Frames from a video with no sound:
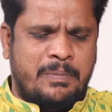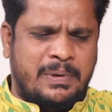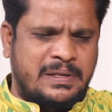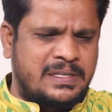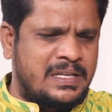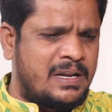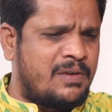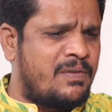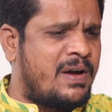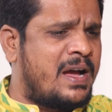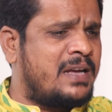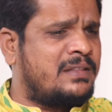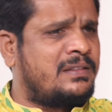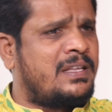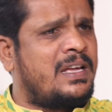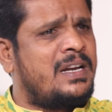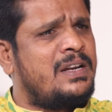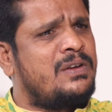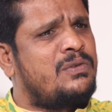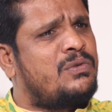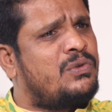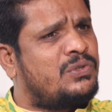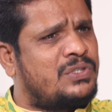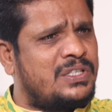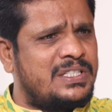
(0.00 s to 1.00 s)
ప్రజల
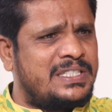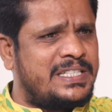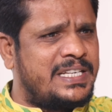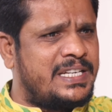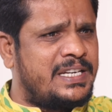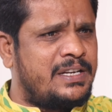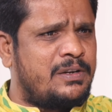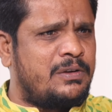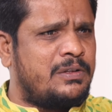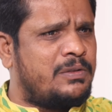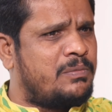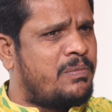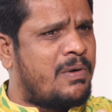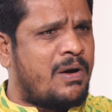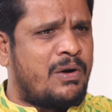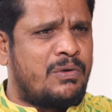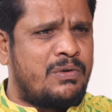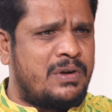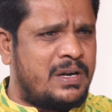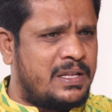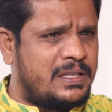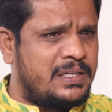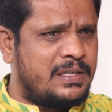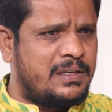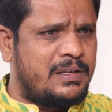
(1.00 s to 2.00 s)
వాగ్దానం కోసం చేరారు ఇది
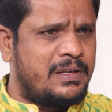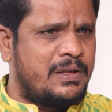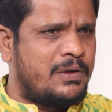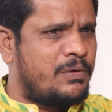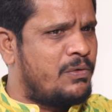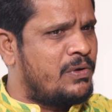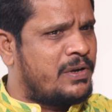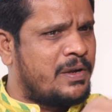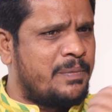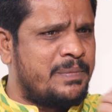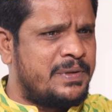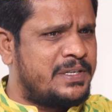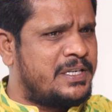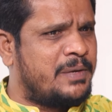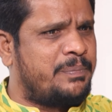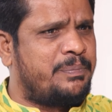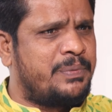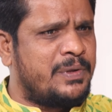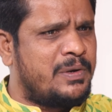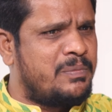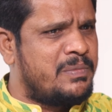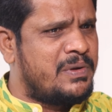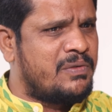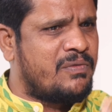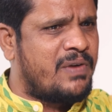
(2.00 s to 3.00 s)
బాగున్నది ఓకే మీరు
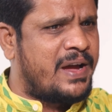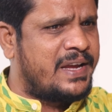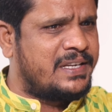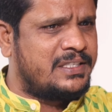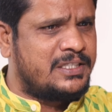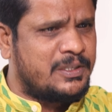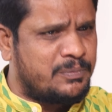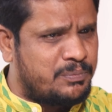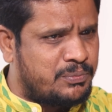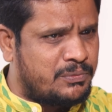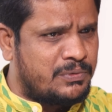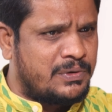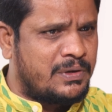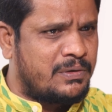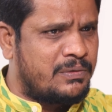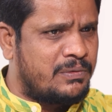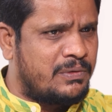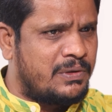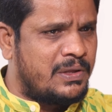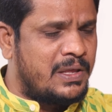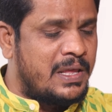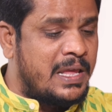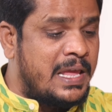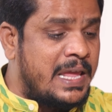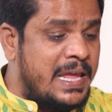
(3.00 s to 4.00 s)
చెప్పారు మీ వాయిస్ చెప్పుకున్నారు
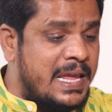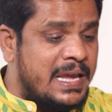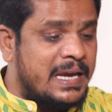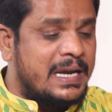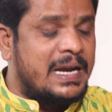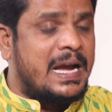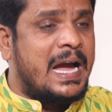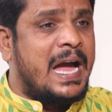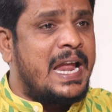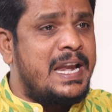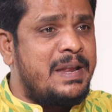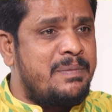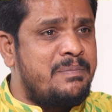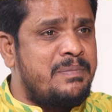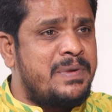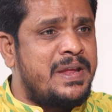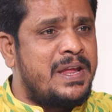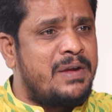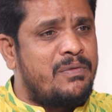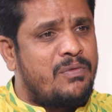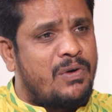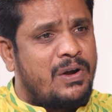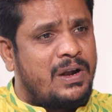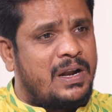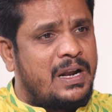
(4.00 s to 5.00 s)
కానీ మీ
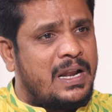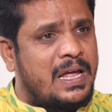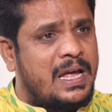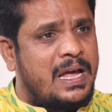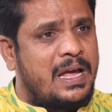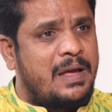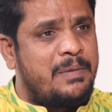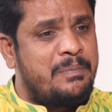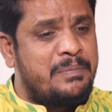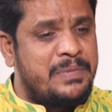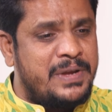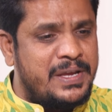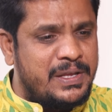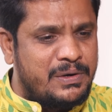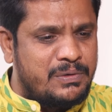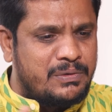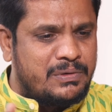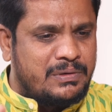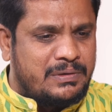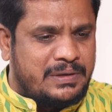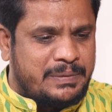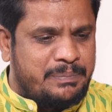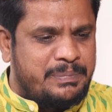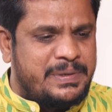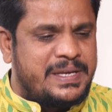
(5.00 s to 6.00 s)
వల్ల మీరు
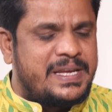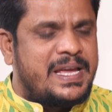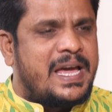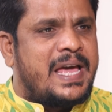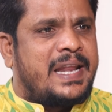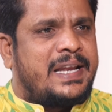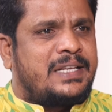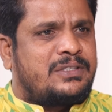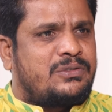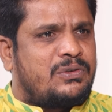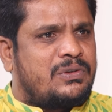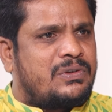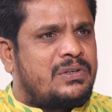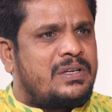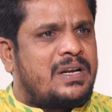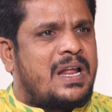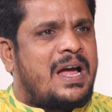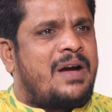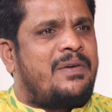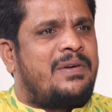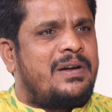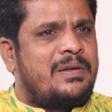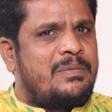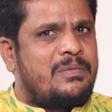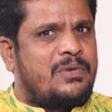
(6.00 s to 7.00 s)
బీఆర్ఎస్కి
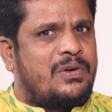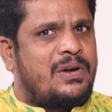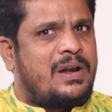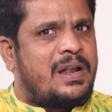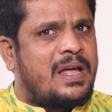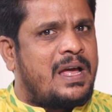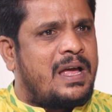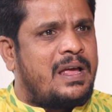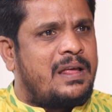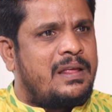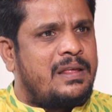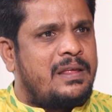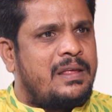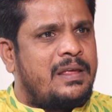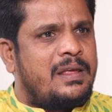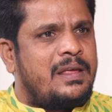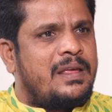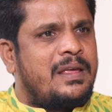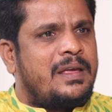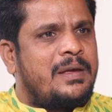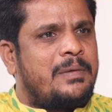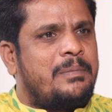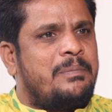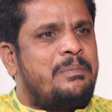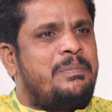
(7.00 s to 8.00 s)
రావడం వల్ల
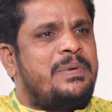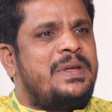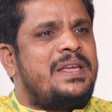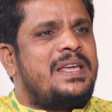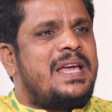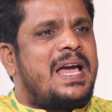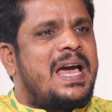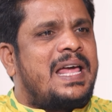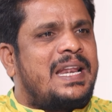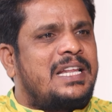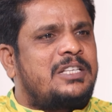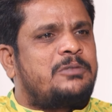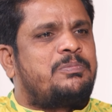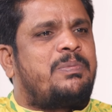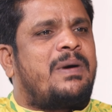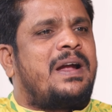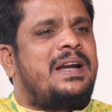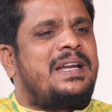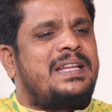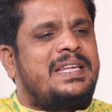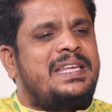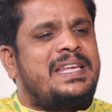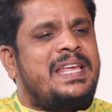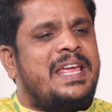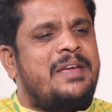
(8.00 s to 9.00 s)
బీఆర్ఎస్
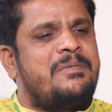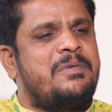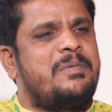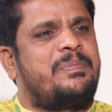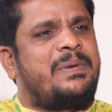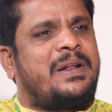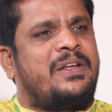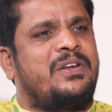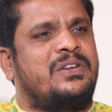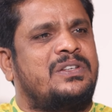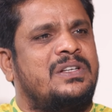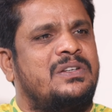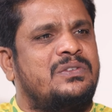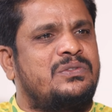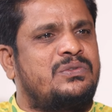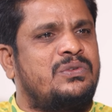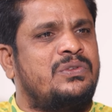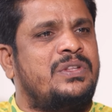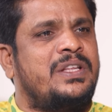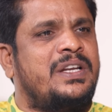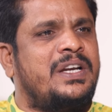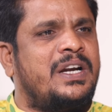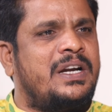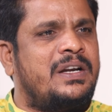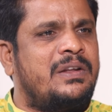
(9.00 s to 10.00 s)
పార్టీకి ఏమి ప్రయోజనం
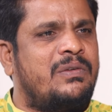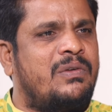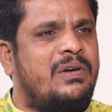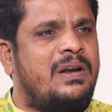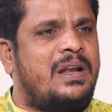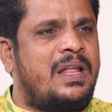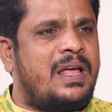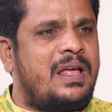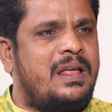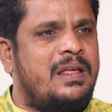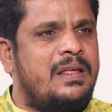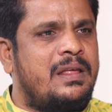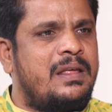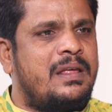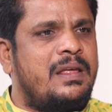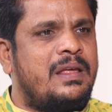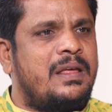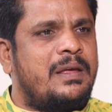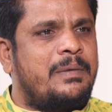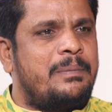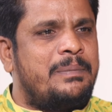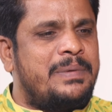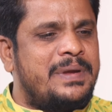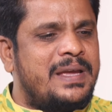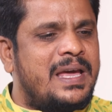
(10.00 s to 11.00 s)
సుధీర్ రెడ్డి వల్ల
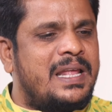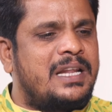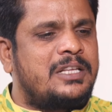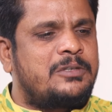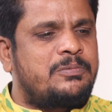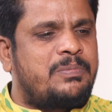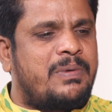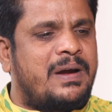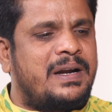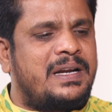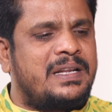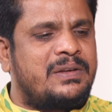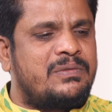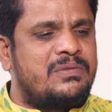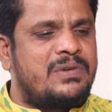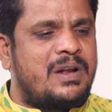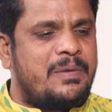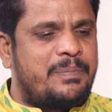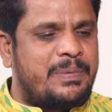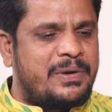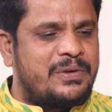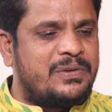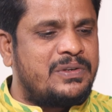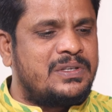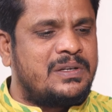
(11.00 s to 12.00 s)
బీఆర్ఎస్ పార్టీకి ఉన్న
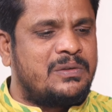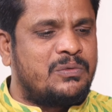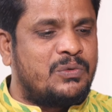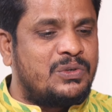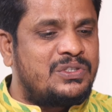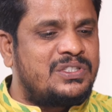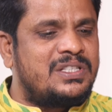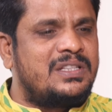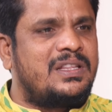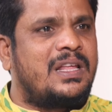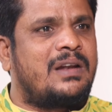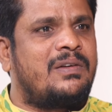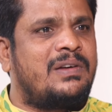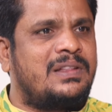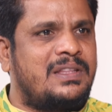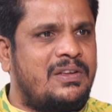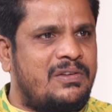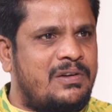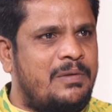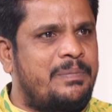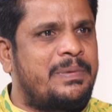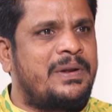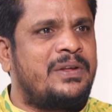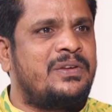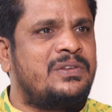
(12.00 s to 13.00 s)
ప్రయోజనం వచ్చిన తర్వాత
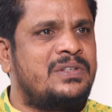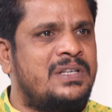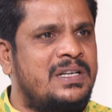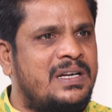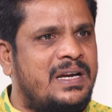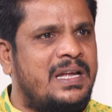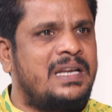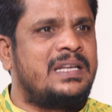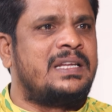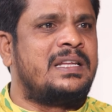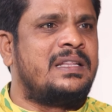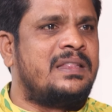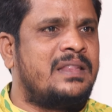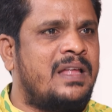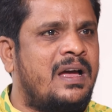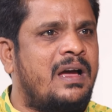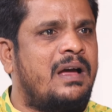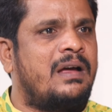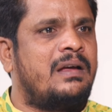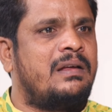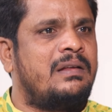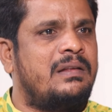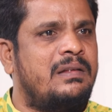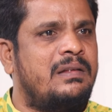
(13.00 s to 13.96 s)
ఏమైనా ప్రయోజనం కలిగిందా